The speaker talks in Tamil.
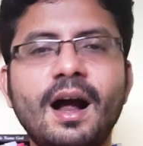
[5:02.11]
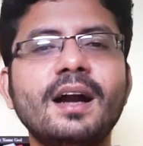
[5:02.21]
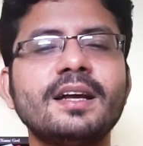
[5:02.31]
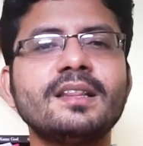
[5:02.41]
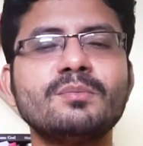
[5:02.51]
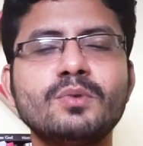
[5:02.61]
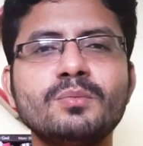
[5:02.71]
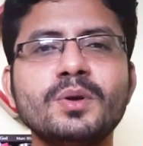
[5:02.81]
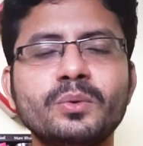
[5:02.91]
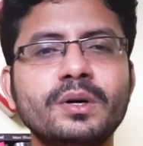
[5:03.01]
ஆனால் இந்த
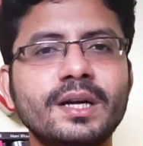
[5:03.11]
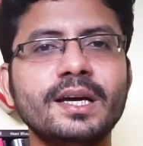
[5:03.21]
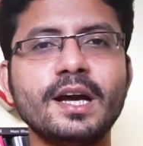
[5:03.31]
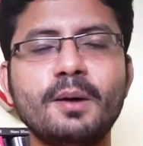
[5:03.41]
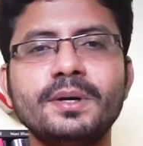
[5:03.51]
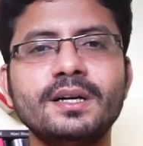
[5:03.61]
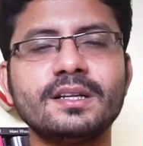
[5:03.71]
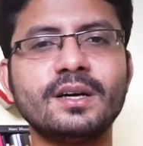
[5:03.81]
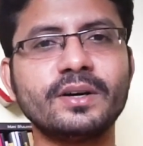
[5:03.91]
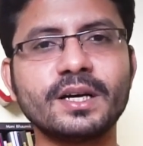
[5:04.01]
பூமி உருண்டை
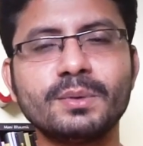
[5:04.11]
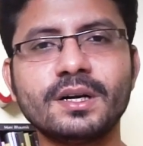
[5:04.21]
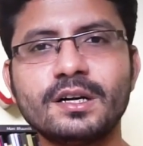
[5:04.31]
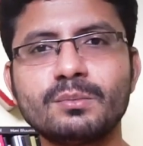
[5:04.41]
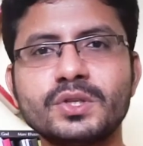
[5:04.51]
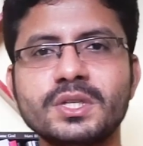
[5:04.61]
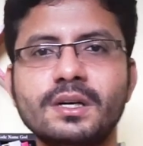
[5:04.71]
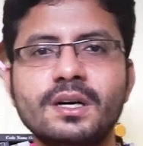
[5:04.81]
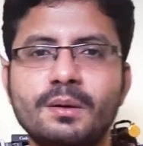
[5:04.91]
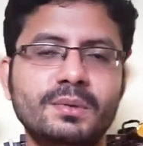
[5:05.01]
அப்படின்றத அவங்க எப்படி
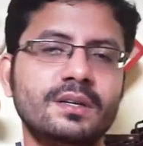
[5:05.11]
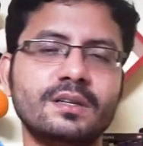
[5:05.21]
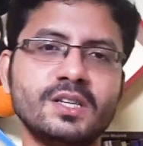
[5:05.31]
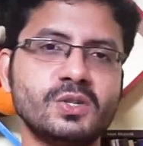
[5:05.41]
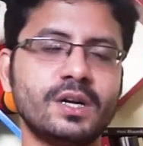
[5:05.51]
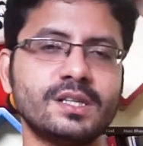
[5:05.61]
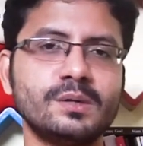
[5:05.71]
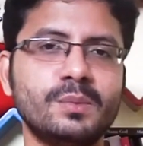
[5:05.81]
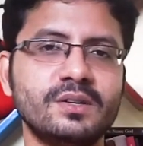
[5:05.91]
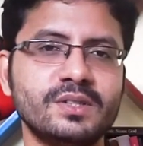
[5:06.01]
கண்டுபிடிச்சாங்க அப்படின்றது தான்
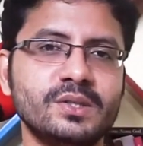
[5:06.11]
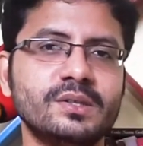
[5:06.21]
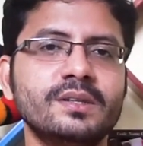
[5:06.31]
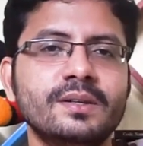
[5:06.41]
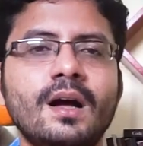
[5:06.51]
சுவாரஸ்யமான விஷயம்